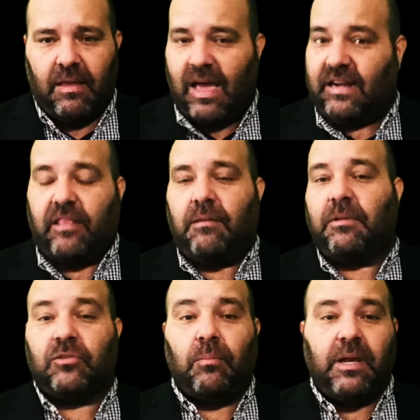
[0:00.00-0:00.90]
A nadie
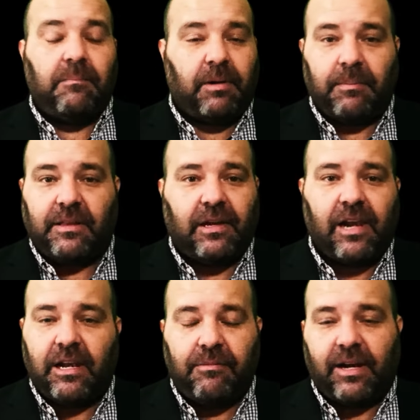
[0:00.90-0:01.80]
más conviene permitir
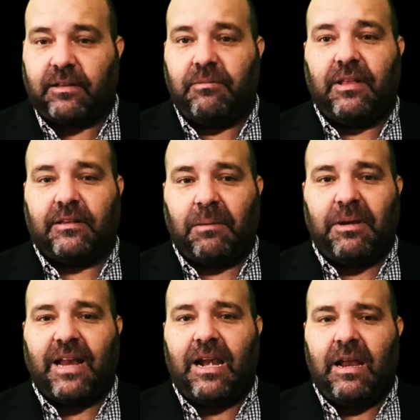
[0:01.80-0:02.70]
la libre actividad
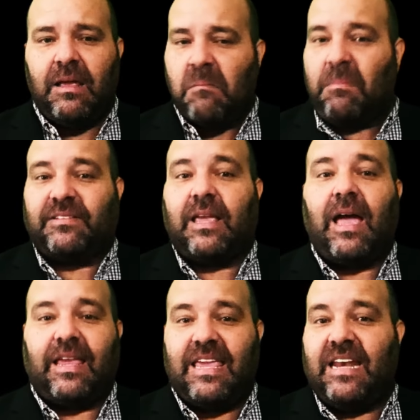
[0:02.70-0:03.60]
criminal más que
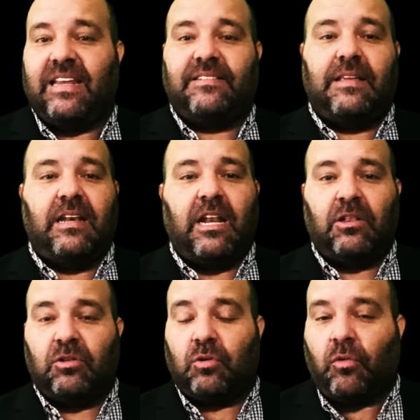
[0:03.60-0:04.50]
a quienes
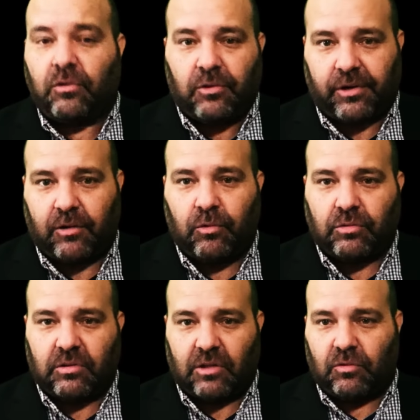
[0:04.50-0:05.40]
tienen todos los
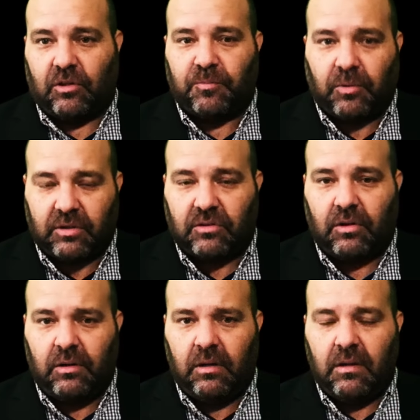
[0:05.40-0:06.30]
recursos a su
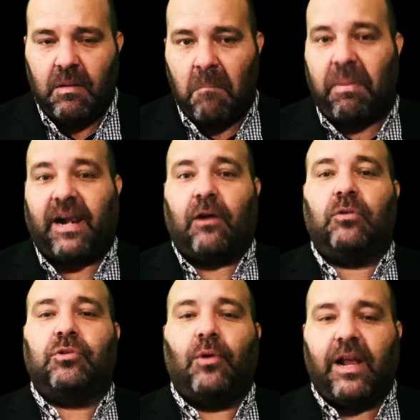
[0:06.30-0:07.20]
disposición para
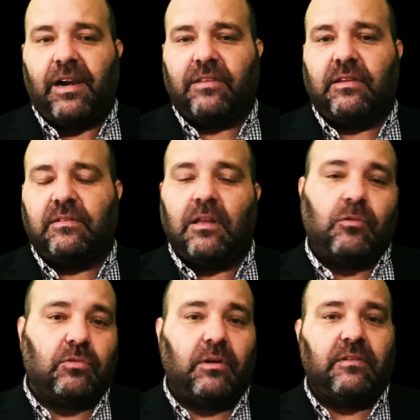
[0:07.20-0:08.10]
controlar las
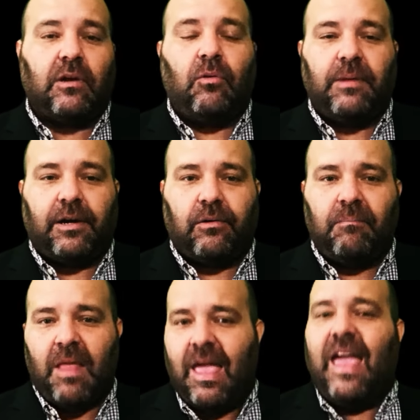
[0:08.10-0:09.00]
instituciones de
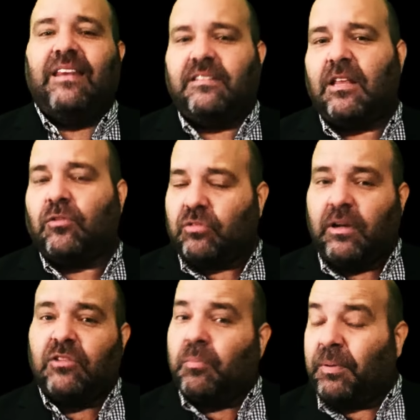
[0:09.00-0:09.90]
gobierno e
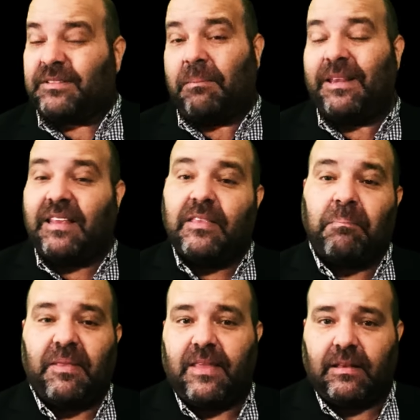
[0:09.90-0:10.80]
instituciones supuestamente
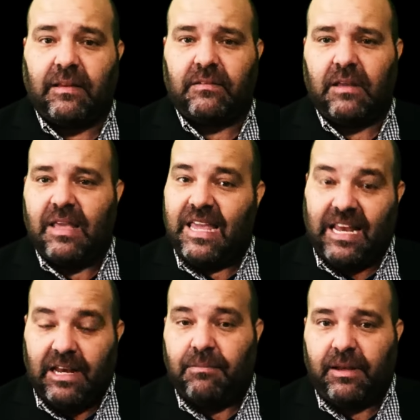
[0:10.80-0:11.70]
independientes
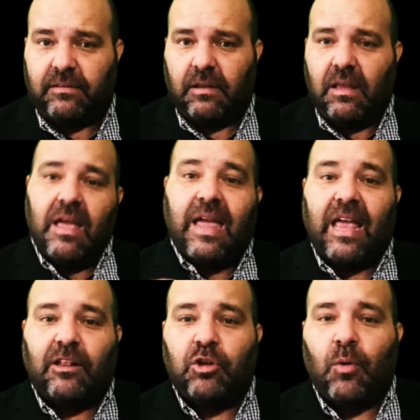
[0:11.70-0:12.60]
y libres
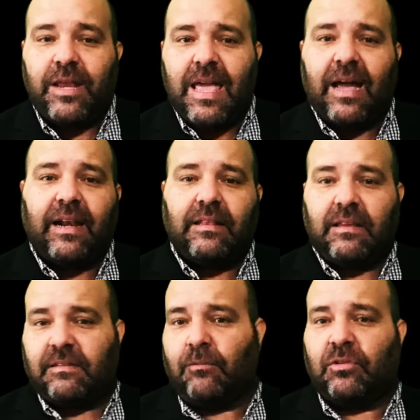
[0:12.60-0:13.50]
que en teoría
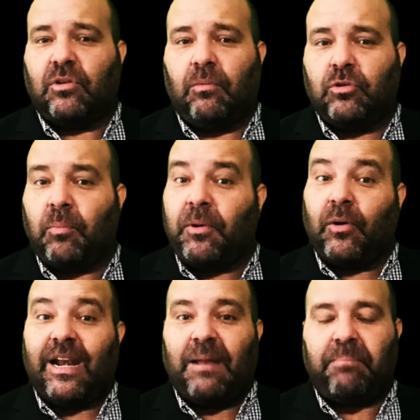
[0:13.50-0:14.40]
garantizan nuestro voto,
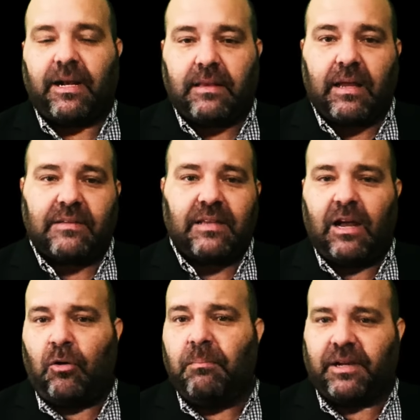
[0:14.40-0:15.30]
pero que en la práctica se
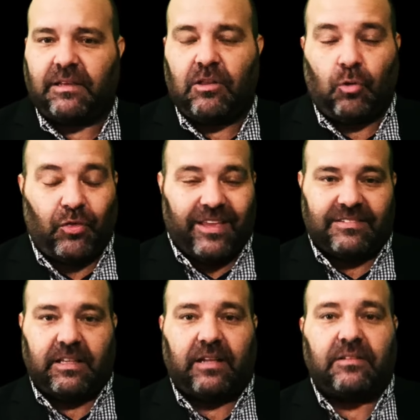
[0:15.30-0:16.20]
han convertido,
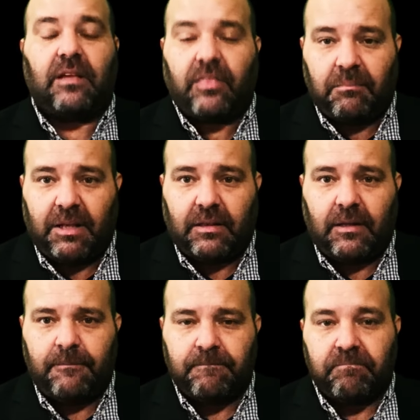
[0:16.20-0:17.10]

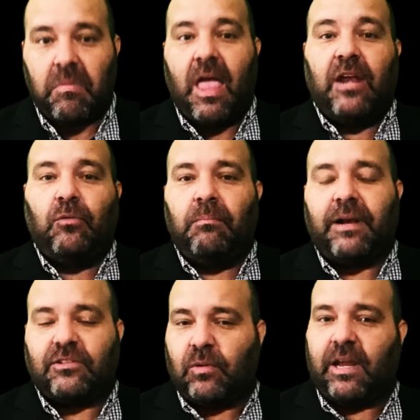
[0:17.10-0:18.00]
desgraciadamente, en un
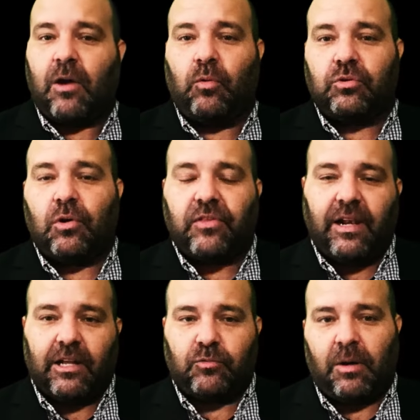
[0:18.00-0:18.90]
brazo ejecutor
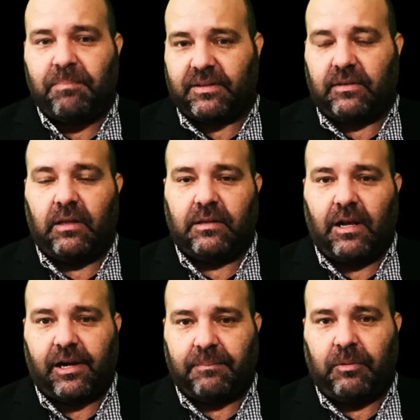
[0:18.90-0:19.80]
del actual presidente
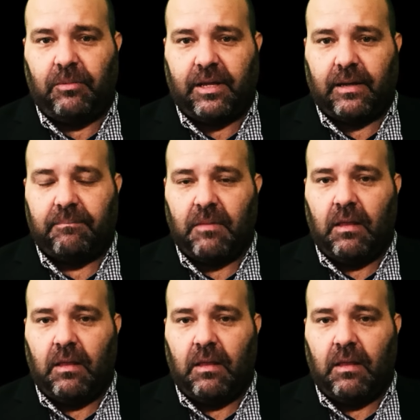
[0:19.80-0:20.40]
de la República,